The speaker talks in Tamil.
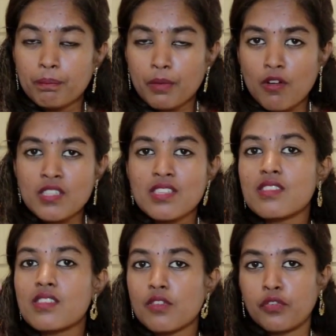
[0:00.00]

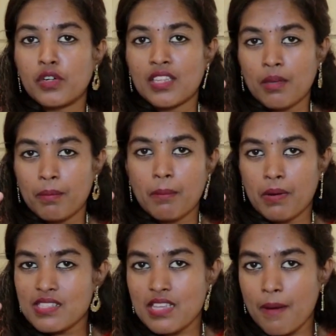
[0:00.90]
ப்ராசஸ்டு ஃபுட்டு தான் இப்போ
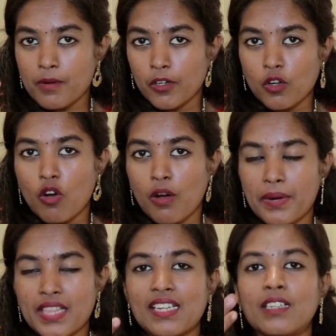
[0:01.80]
நம்மலாம் சாப்பிட்டுட்ருக்கோம்
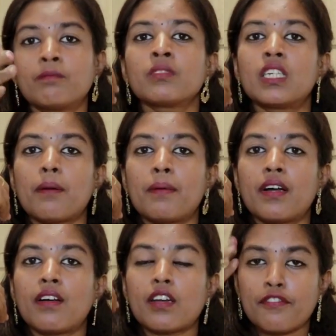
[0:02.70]
அப்படி தானா நம்ம
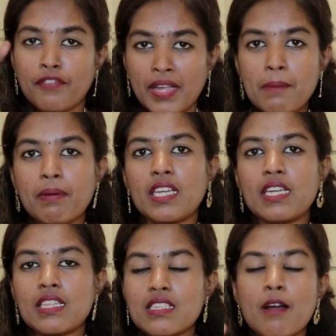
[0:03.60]
ரிஃபைன்
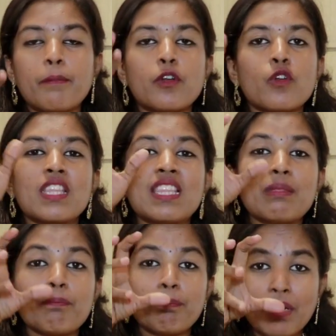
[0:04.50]
பண்ணிட்டு தான் சாப்பிட்றோம் இந்த
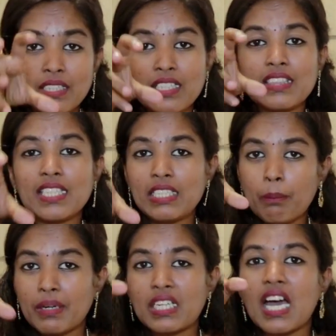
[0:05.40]
பட்ட
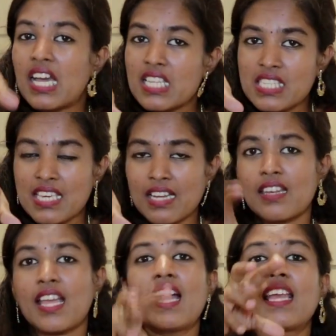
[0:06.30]
தீட்டப்பட்ட
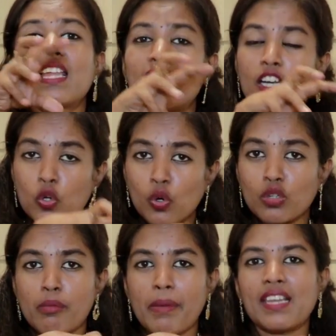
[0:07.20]
அரிசிகளில் இல்லைனா
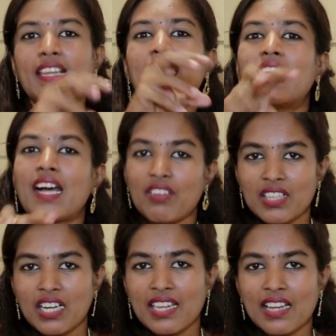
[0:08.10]
கோதுமையில்
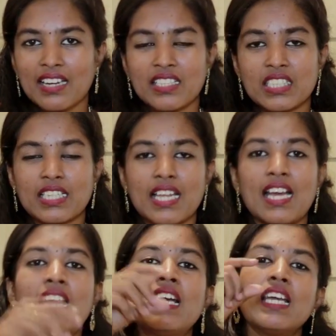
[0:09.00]
நவதானியங்களில் இருக்கிற
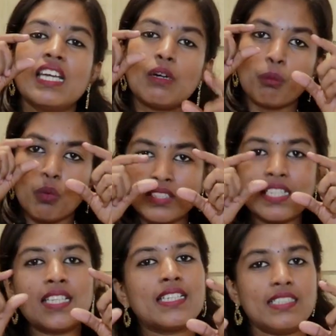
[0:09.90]

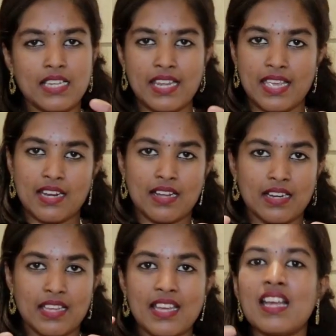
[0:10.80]
மொதல் ரெண்டு லேயரான